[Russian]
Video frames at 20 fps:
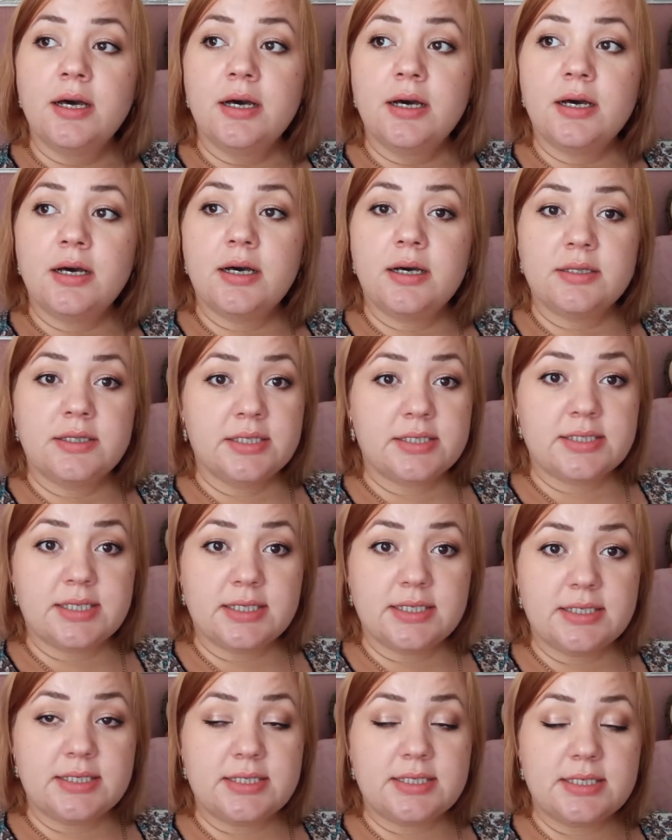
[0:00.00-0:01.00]
э, до
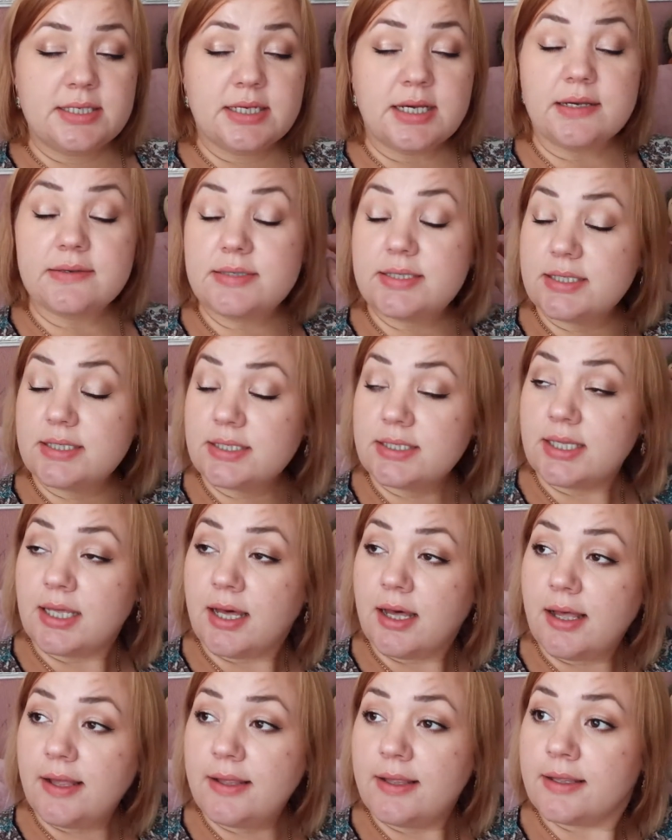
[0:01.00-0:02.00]
110, как
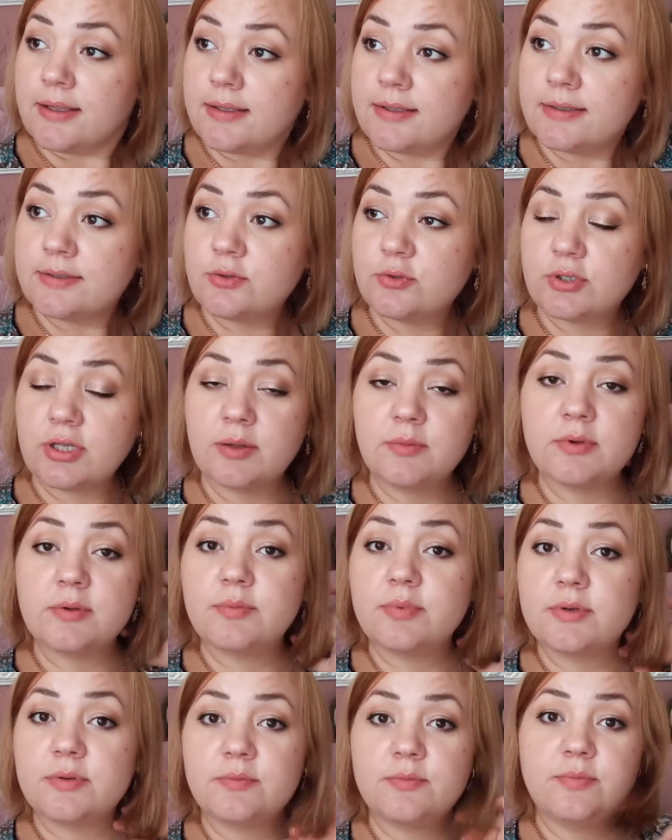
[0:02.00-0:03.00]
всегда, ну, там и
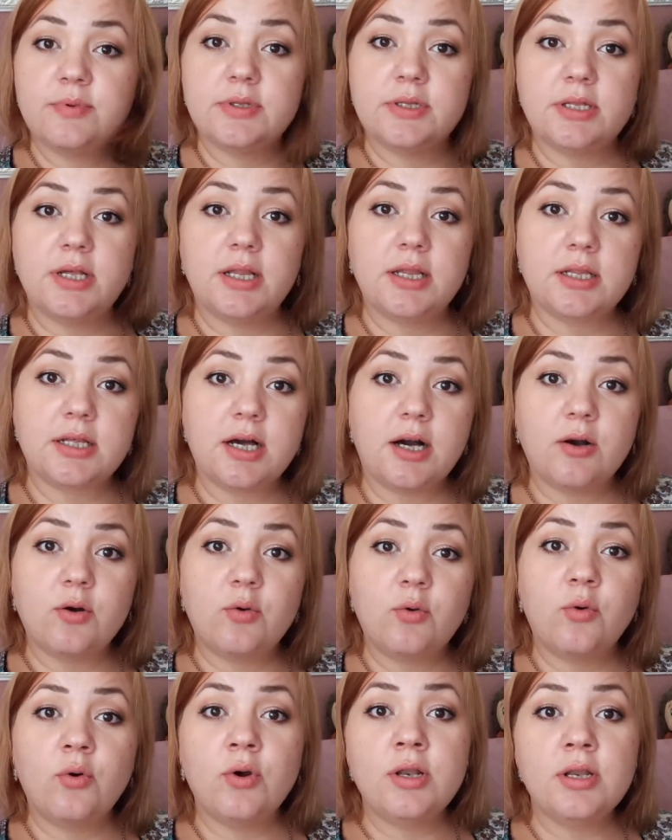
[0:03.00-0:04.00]
был и
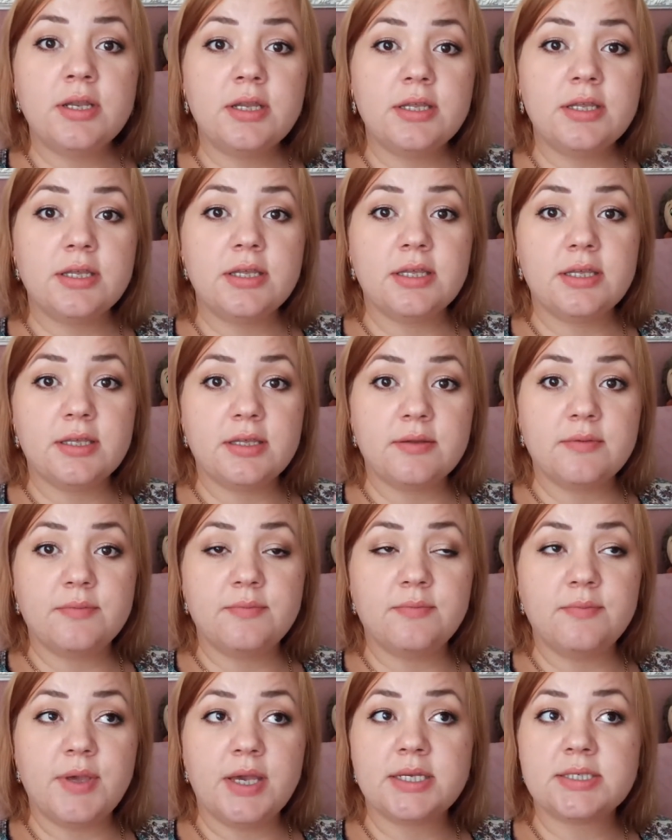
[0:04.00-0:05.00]
алкоголь, и
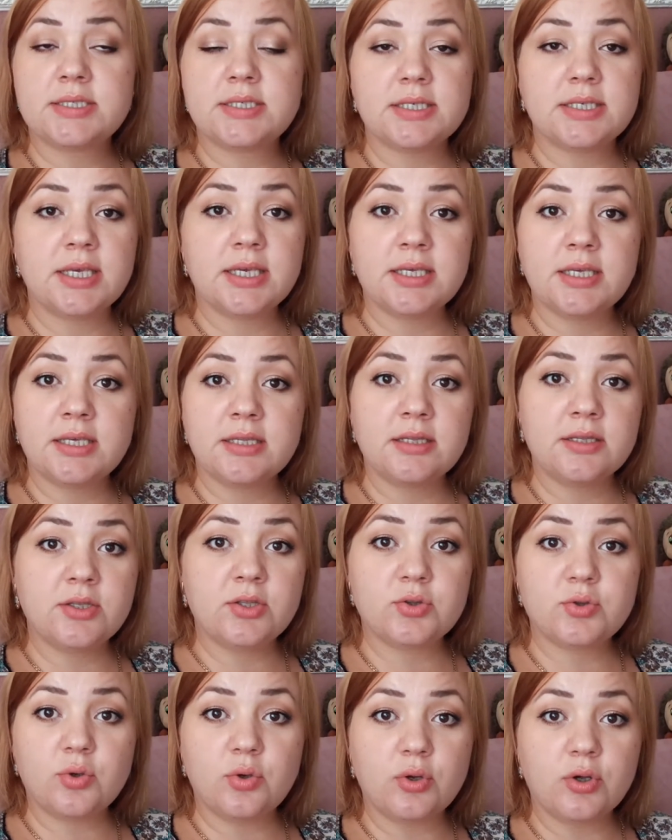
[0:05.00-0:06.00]
мясо я ела,
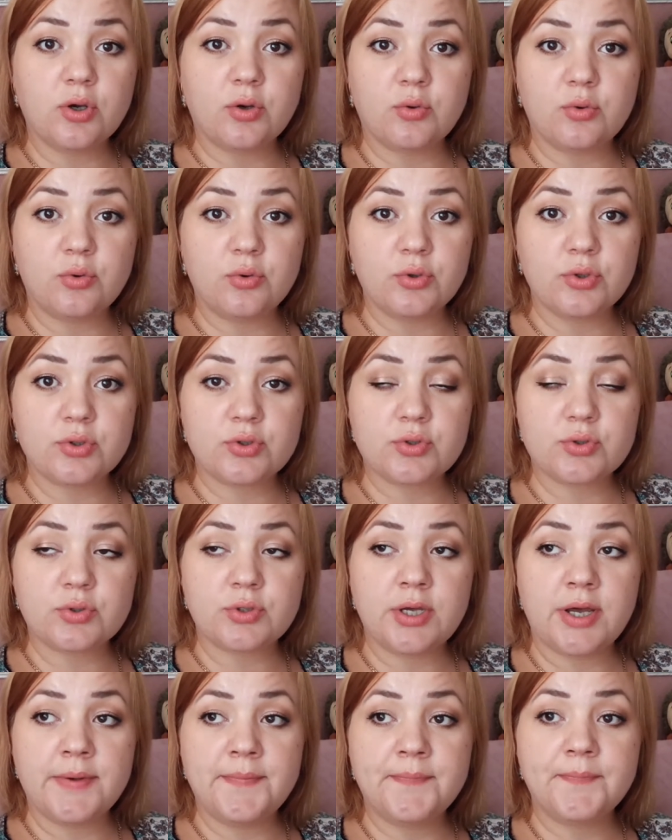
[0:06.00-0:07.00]
не только курицу,
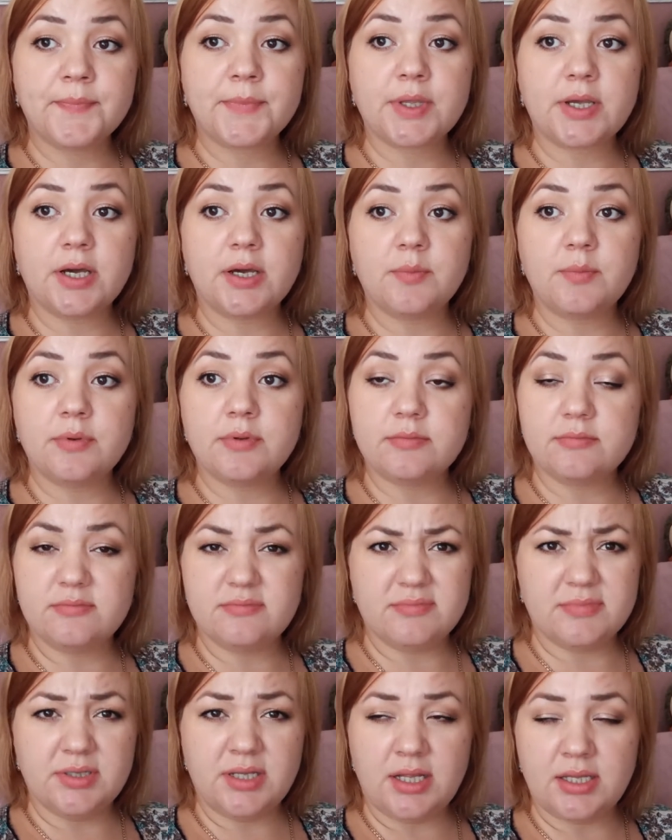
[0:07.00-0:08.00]
да, как бы,
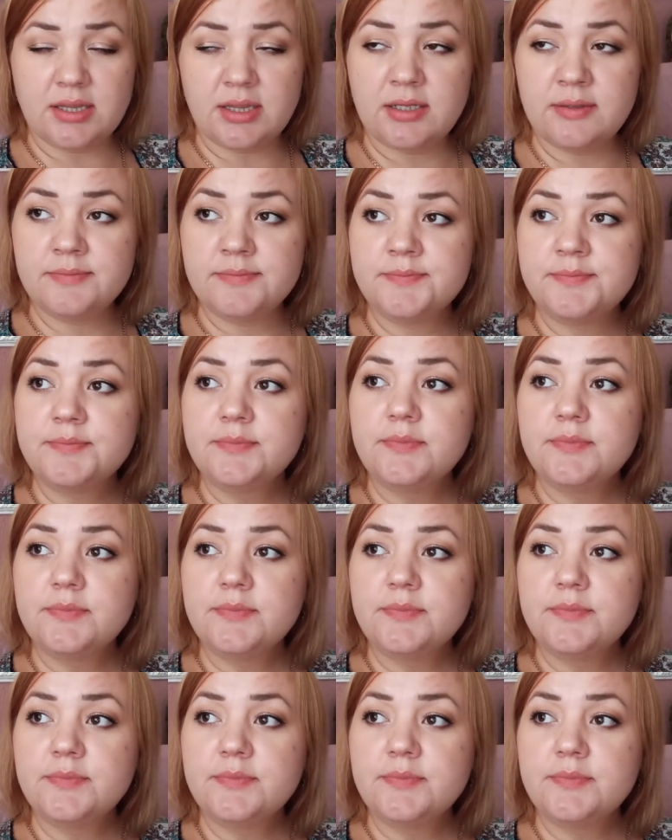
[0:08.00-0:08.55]
ладно. Ладно.